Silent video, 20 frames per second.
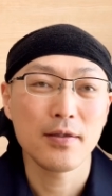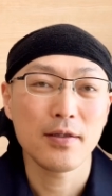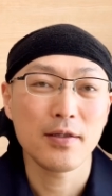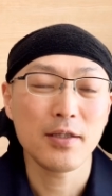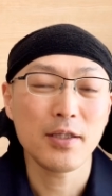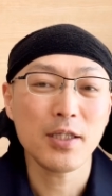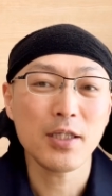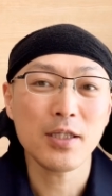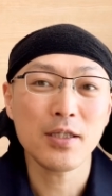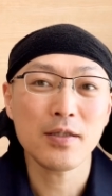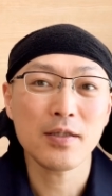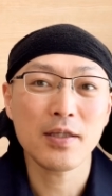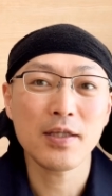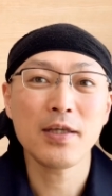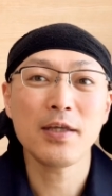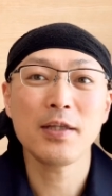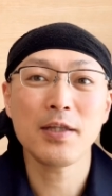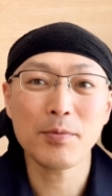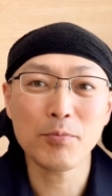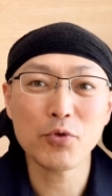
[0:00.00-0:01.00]
D,
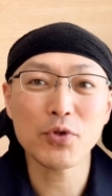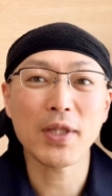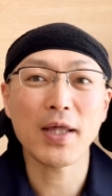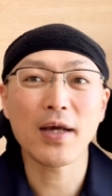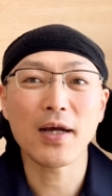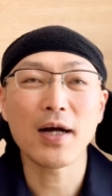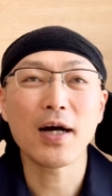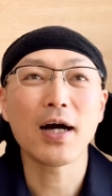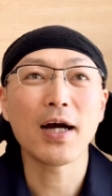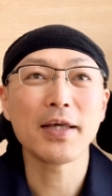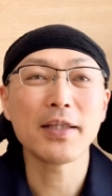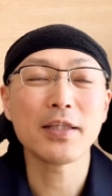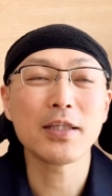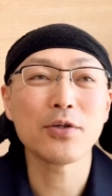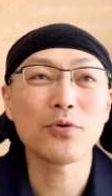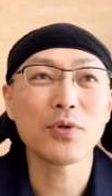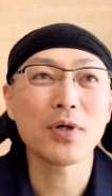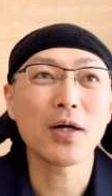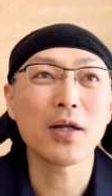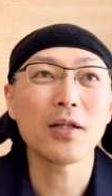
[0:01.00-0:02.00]
D リモネンが入っ
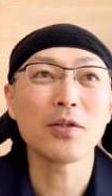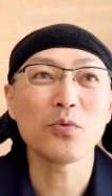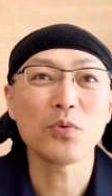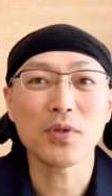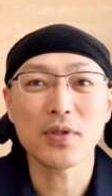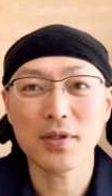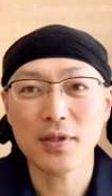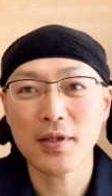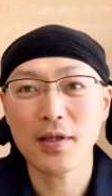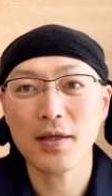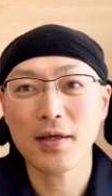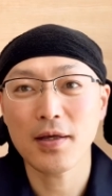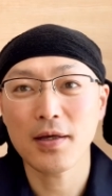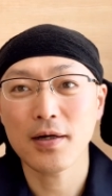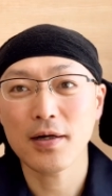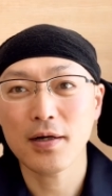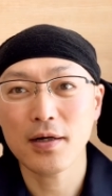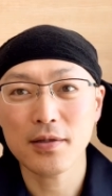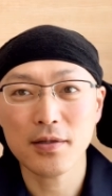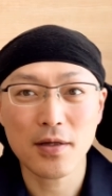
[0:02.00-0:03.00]
てるからといっ
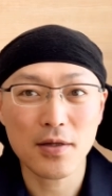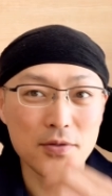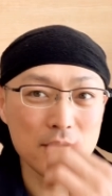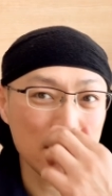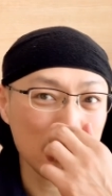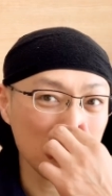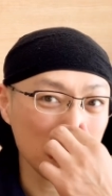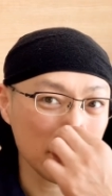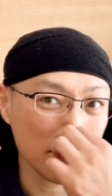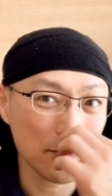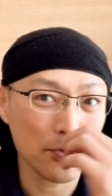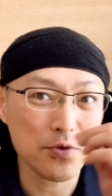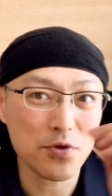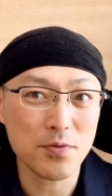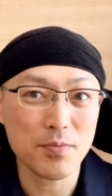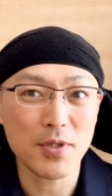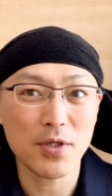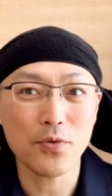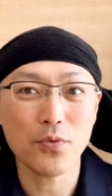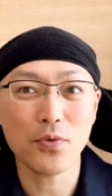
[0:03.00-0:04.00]
て必ずあの黒
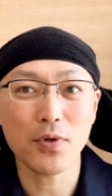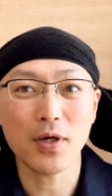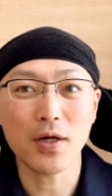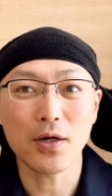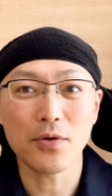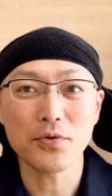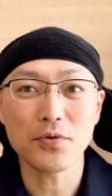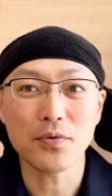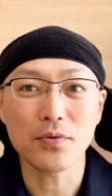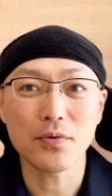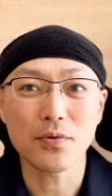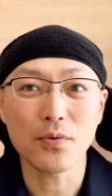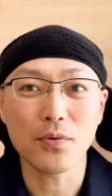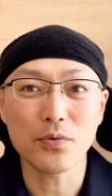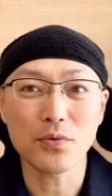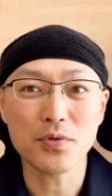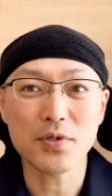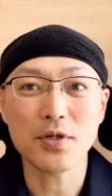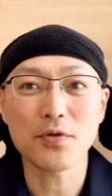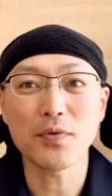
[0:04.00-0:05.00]
ずみ汚れが落
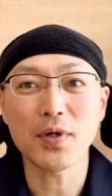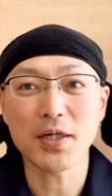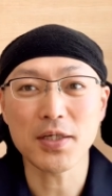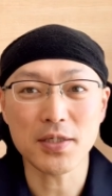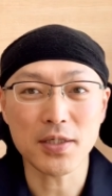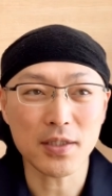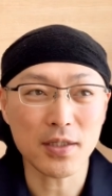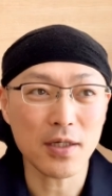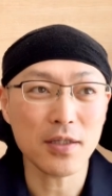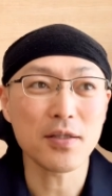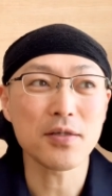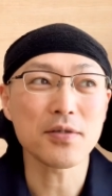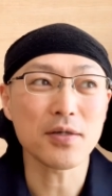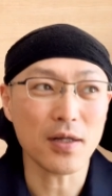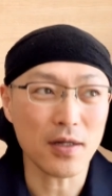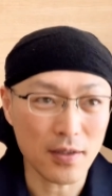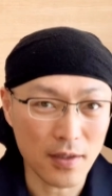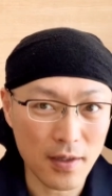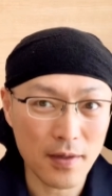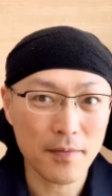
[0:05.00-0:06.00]
とせるわけじゃないです
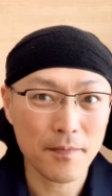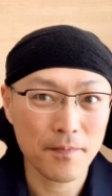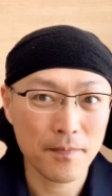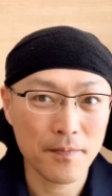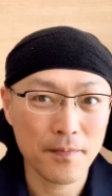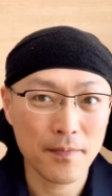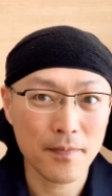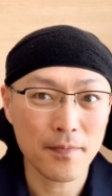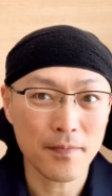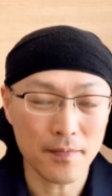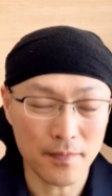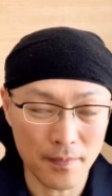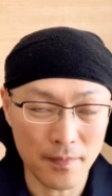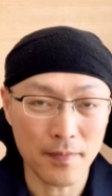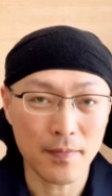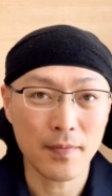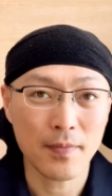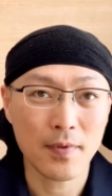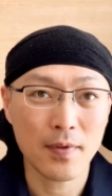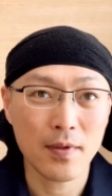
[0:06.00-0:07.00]
からね。う
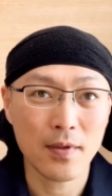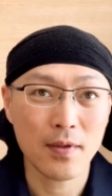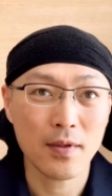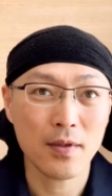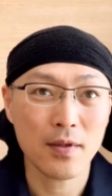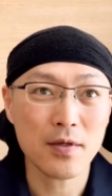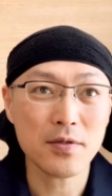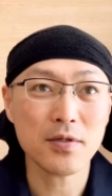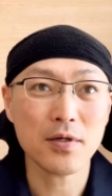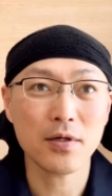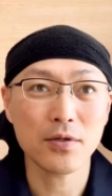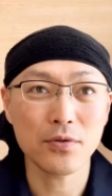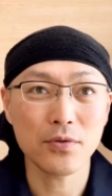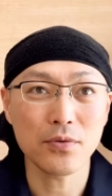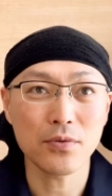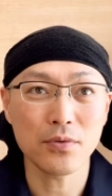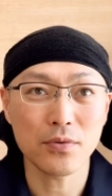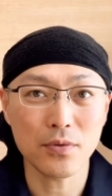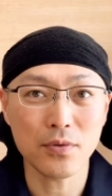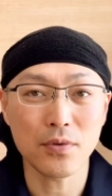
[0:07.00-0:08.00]
ん、なぜかと
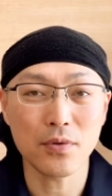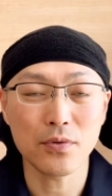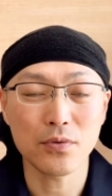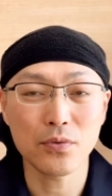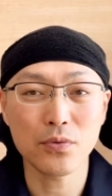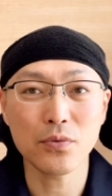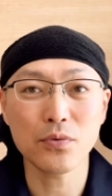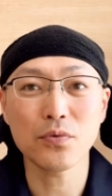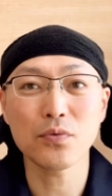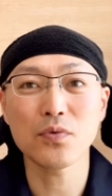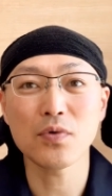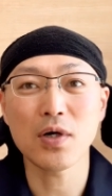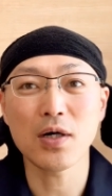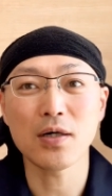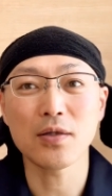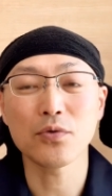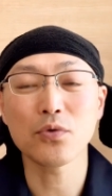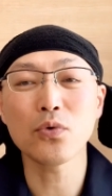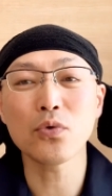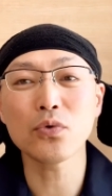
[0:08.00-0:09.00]
いうと濃度
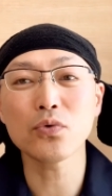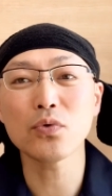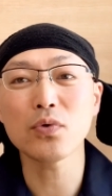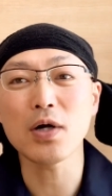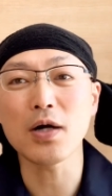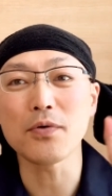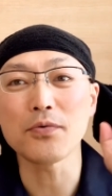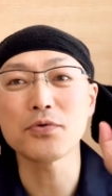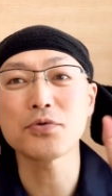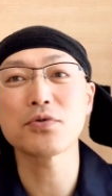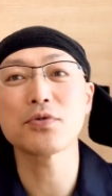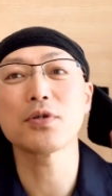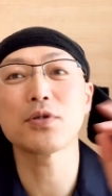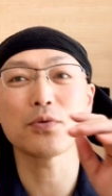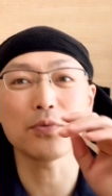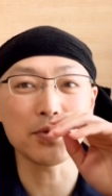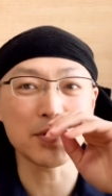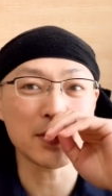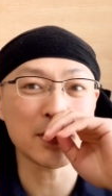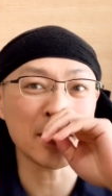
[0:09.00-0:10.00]
が濃度が薄
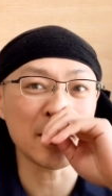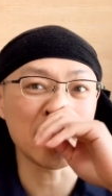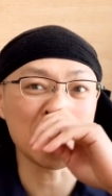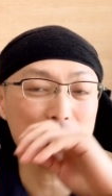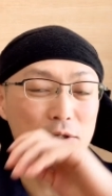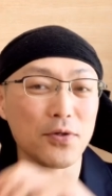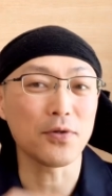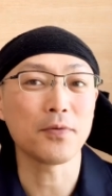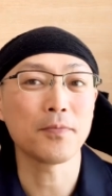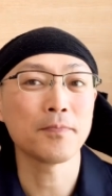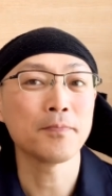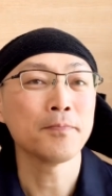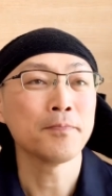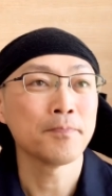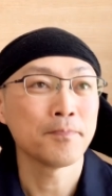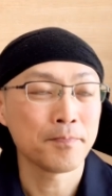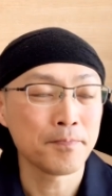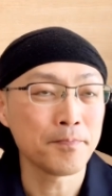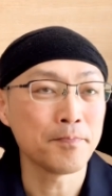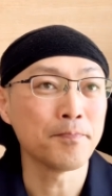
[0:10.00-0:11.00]
いと落ちないんですよ。
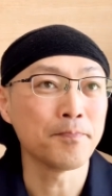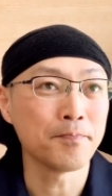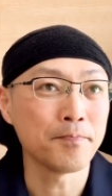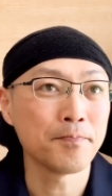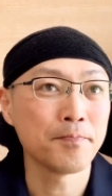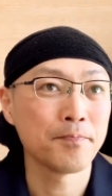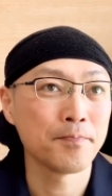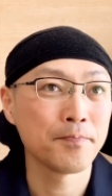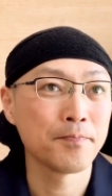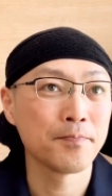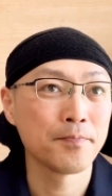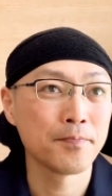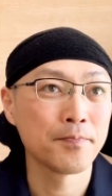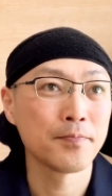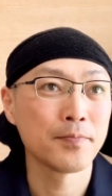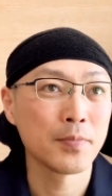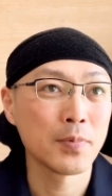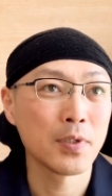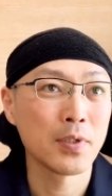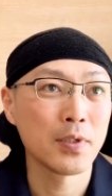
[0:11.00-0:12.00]
うん、
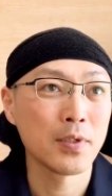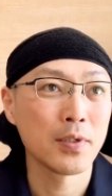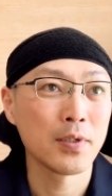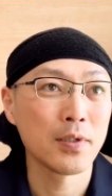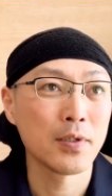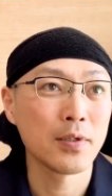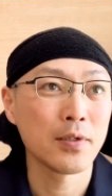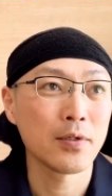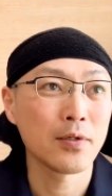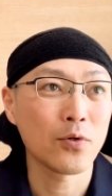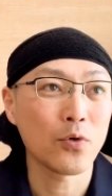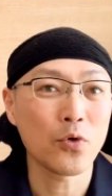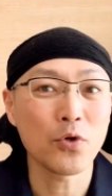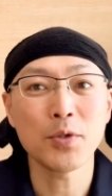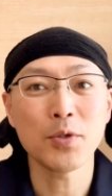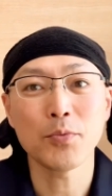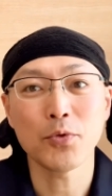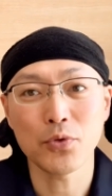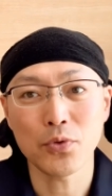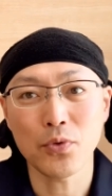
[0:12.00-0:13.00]

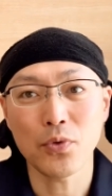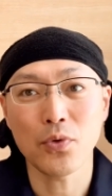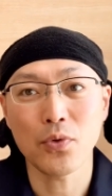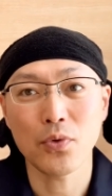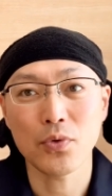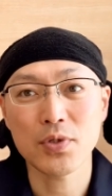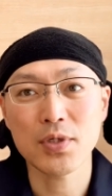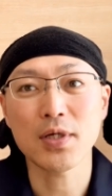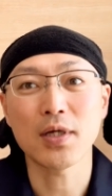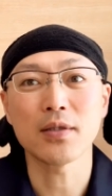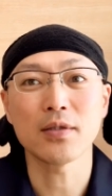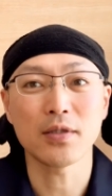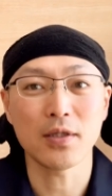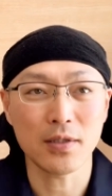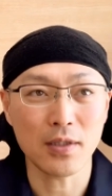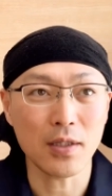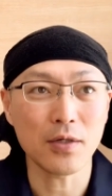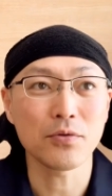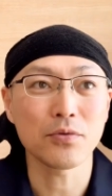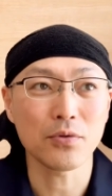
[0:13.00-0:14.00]
濃いものを使って
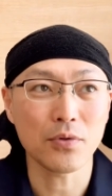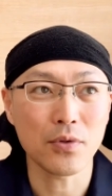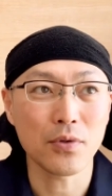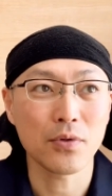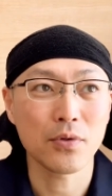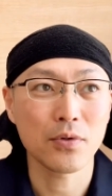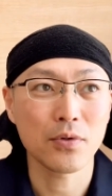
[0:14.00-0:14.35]
いただくと